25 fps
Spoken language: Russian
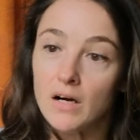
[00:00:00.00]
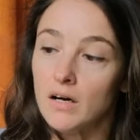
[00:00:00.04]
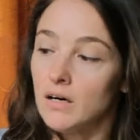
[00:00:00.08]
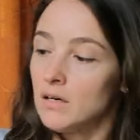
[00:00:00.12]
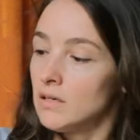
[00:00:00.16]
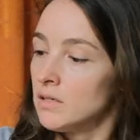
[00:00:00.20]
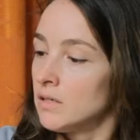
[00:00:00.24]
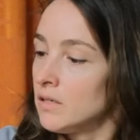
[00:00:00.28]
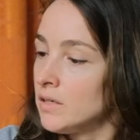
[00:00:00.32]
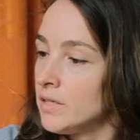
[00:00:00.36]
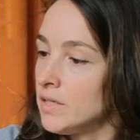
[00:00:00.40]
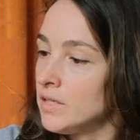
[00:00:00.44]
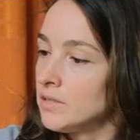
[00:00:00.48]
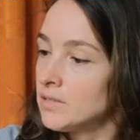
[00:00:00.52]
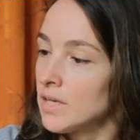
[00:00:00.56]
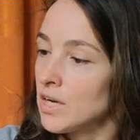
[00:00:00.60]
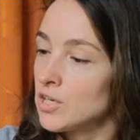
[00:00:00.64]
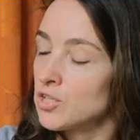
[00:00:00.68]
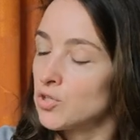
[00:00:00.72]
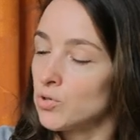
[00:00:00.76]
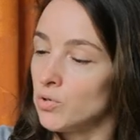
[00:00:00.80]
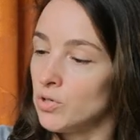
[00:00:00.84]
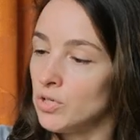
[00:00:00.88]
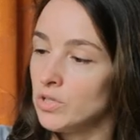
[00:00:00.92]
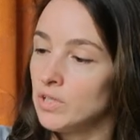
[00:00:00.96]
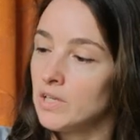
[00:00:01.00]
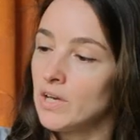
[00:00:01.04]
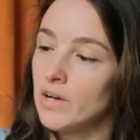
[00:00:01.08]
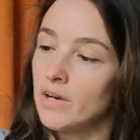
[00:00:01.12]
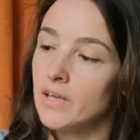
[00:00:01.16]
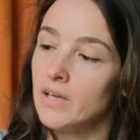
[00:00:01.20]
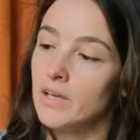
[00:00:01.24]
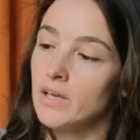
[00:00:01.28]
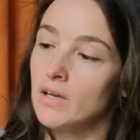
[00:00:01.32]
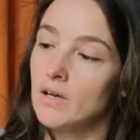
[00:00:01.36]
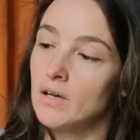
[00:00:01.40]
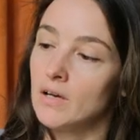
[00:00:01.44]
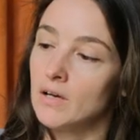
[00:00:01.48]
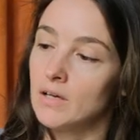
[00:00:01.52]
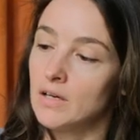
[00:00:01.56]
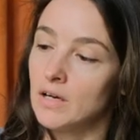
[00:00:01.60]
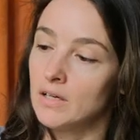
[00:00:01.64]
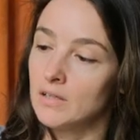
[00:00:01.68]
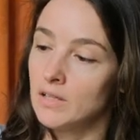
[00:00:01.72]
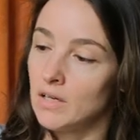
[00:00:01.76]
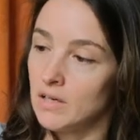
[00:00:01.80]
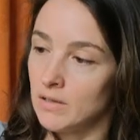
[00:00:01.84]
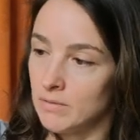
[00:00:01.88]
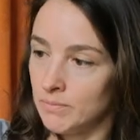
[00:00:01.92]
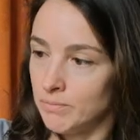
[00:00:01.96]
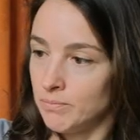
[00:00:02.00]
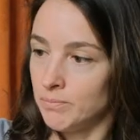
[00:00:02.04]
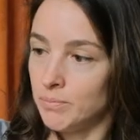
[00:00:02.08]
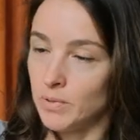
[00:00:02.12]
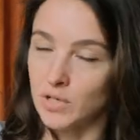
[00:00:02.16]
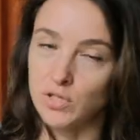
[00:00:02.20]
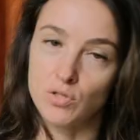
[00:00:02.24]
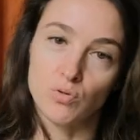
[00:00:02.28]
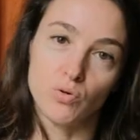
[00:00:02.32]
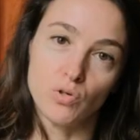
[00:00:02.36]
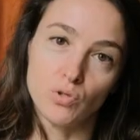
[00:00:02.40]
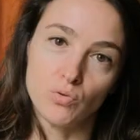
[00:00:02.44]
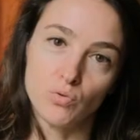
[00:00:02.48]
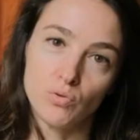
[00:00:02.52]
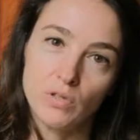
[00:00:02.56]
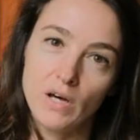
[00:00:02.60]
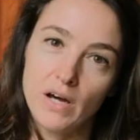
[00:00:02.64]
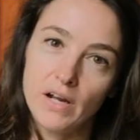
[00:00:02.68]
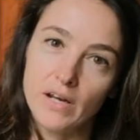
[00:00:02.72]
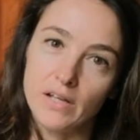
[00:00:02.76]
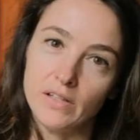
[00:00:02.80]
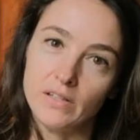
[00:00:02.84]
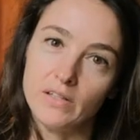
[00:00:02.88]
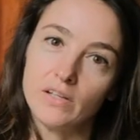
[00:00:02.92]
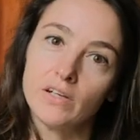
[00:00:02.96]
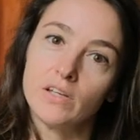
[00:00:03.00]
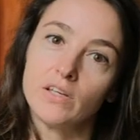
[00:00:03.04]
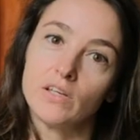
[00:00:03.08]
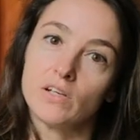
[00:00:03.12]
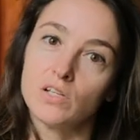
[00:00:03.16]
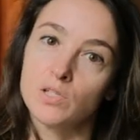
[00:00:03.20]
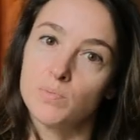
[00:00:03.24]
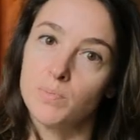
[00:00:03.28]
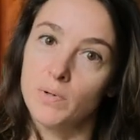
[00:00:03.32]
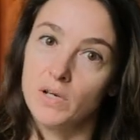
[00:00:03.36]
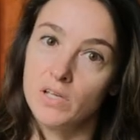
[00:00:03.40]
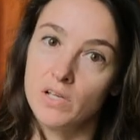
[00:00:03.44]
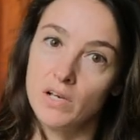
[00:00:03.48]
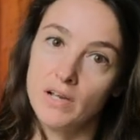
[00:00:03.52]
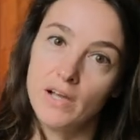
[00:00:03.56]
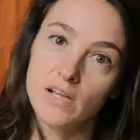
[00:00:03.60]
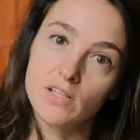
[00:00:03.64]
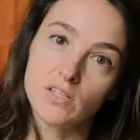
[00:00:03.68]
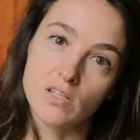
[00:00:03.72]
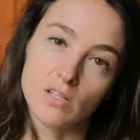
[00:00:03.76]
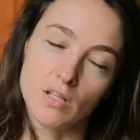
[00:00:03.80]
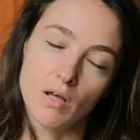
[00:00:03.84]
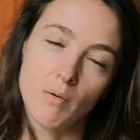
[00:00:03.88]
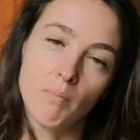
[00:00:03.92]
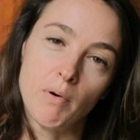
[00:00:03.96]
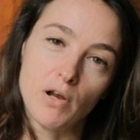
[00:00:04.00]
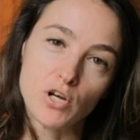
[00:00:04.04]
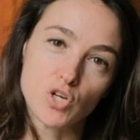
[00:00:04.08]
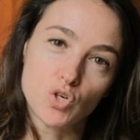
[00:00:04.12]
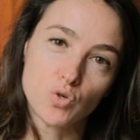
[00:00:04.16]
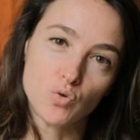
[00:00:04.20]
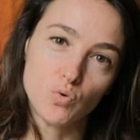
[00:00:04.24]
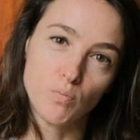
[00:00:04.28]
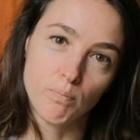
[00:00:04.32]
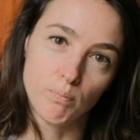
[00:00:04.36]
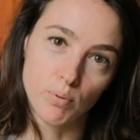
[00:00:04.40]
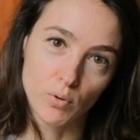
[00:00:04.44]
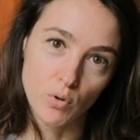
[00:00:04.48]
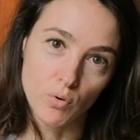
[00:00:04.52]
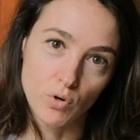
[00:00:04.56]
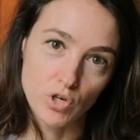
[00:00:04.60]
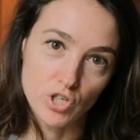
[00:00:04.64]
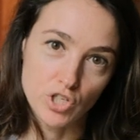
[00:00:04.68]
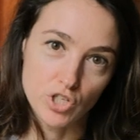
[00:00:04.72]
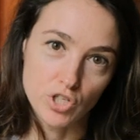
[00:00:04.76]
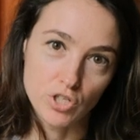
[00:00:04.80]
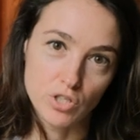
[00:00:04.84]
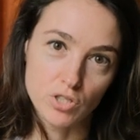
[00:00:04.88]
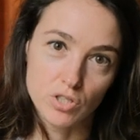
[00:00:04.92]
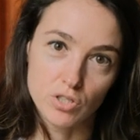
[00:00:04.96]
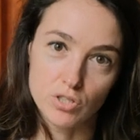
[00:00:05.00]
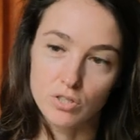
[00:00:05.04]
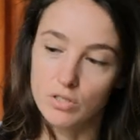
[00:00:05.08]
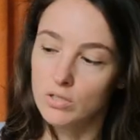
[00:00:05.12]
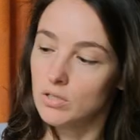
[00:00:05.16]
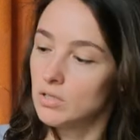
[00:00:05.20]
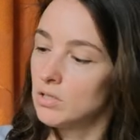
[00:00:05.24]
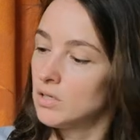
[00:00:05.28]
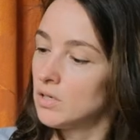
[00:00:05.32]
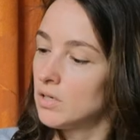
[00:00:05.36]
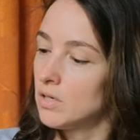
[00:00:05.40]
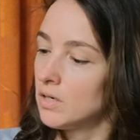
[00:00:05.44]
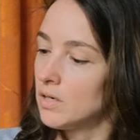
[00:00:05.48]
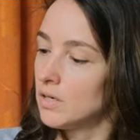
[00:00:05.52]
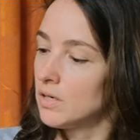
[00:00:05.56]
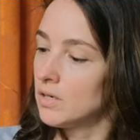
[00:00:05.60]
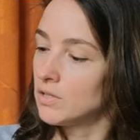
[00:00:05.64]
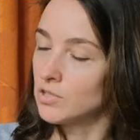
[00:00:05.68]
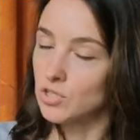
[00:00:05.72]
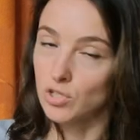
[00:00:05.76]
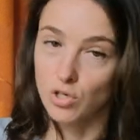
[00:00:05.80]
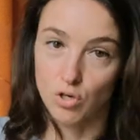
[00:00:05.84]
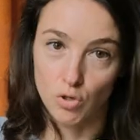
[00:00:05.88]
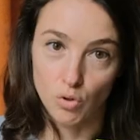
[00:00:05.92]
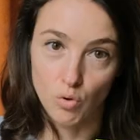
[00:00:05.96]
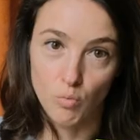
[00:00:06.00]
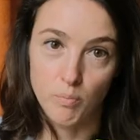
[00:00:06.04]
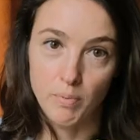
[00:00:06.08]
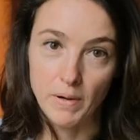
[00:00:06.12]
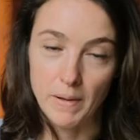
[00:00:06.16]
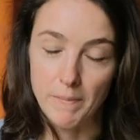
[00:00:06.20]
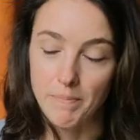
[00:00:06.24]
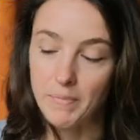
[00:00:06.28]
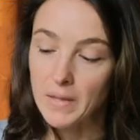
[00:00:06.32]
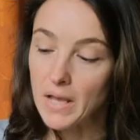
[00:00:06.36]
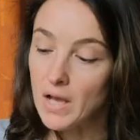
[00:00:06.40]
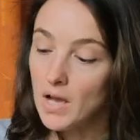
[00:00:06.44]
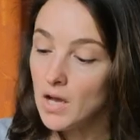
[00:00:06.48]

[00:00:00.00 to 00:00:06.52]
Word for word: Э, и так что энергия, когда происходит удар, энергия распределяется на большую площадь э, скорлупы.